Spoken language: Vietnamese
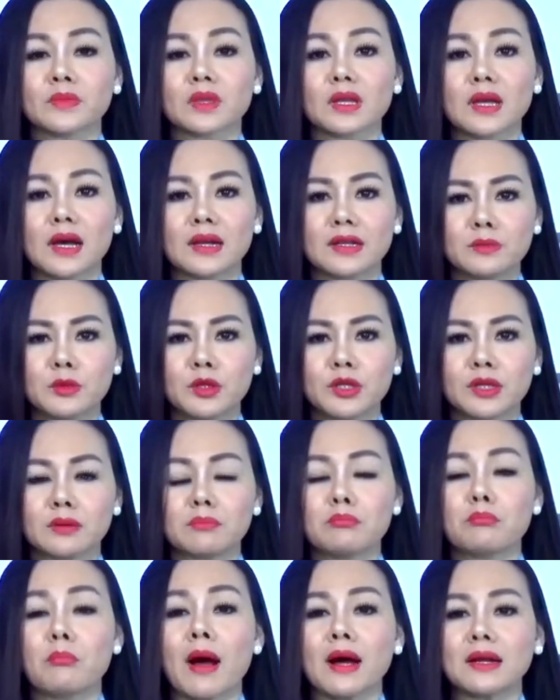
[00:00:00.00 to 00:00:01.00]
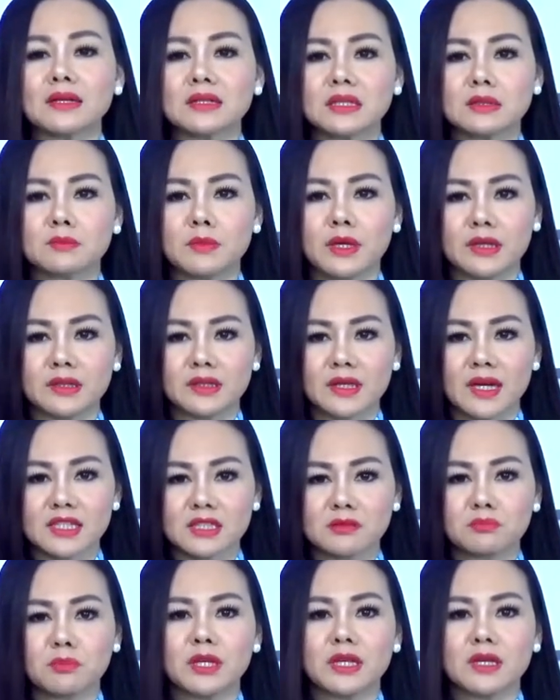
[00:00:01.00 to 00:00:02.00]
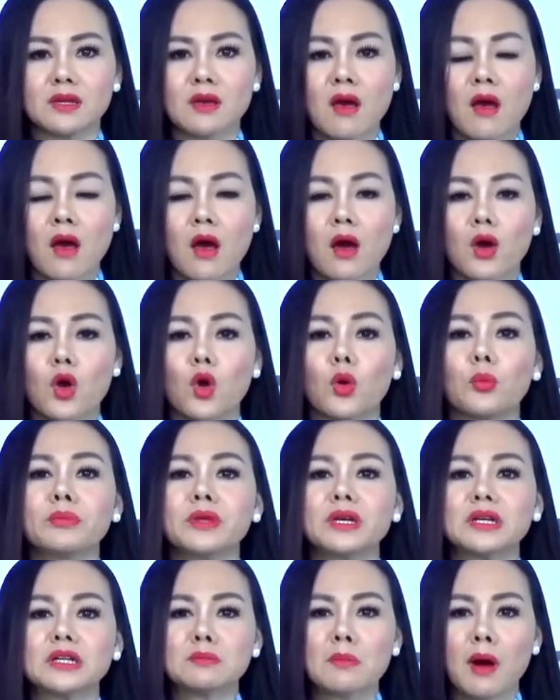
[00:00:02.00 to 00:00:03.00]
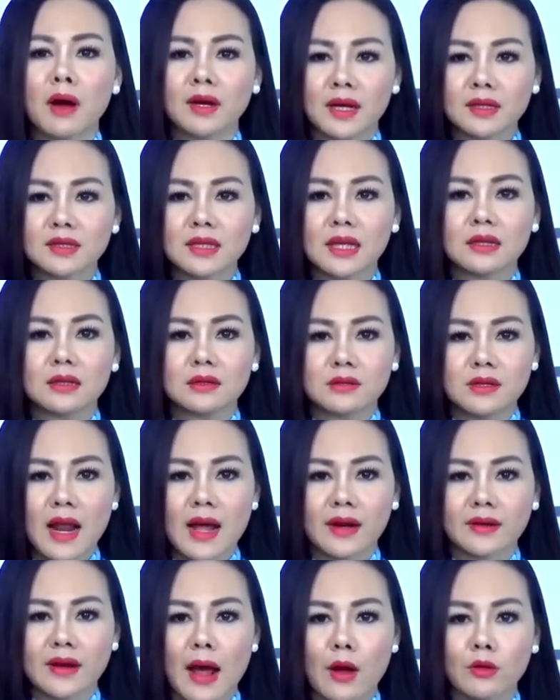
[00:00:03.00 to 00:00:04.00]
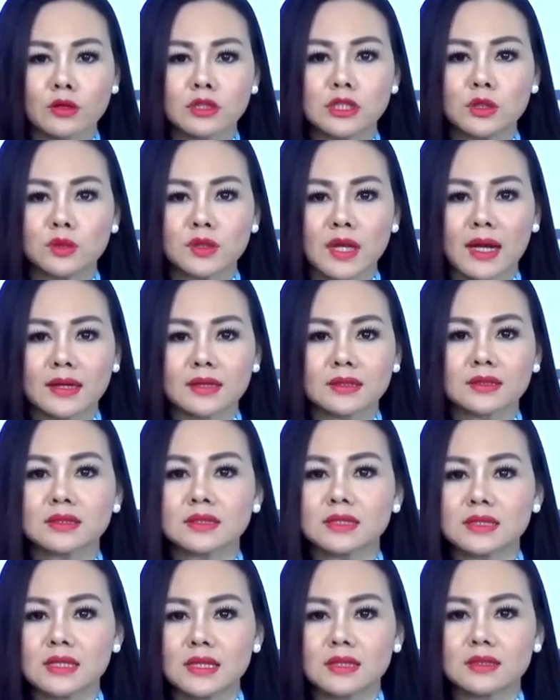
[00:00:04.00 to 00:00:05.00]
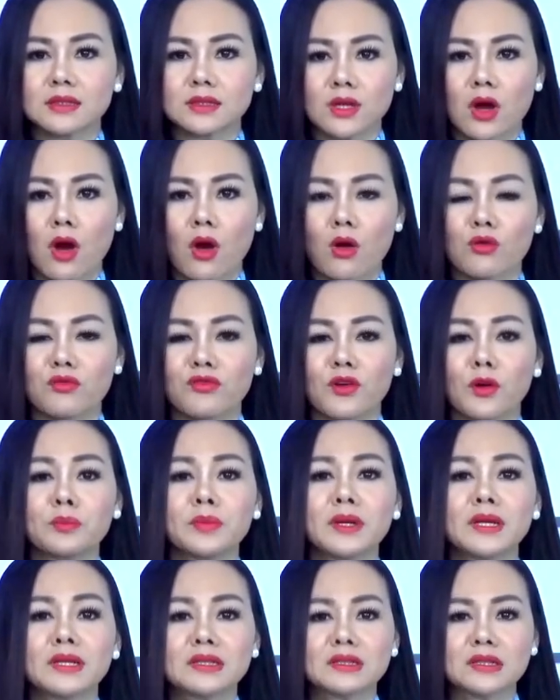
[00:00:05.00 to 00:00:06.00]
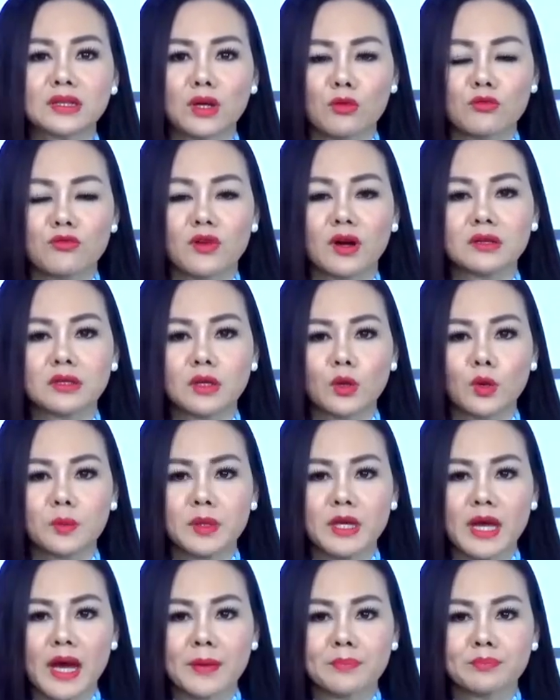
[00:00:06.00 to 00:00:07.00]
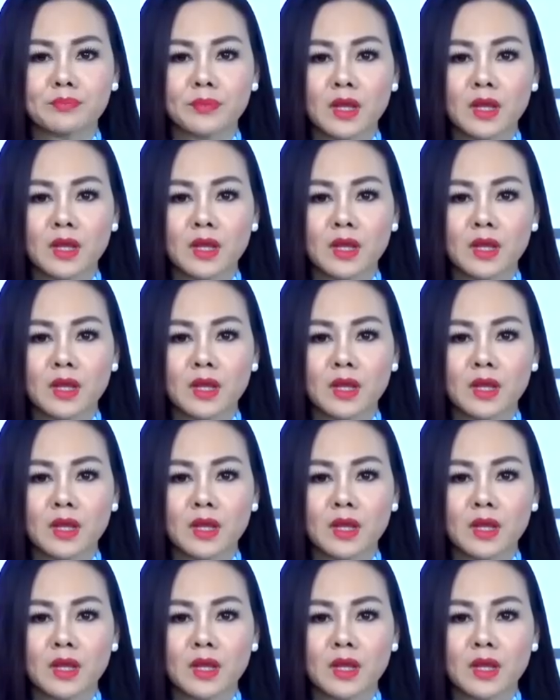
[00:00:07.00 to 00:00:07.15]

Caliber bắn từ biển Caspi, cũng như bởi các tên lửa đạn đạo siêu thanh Kinzhal phóng đi từ không phận Crimea.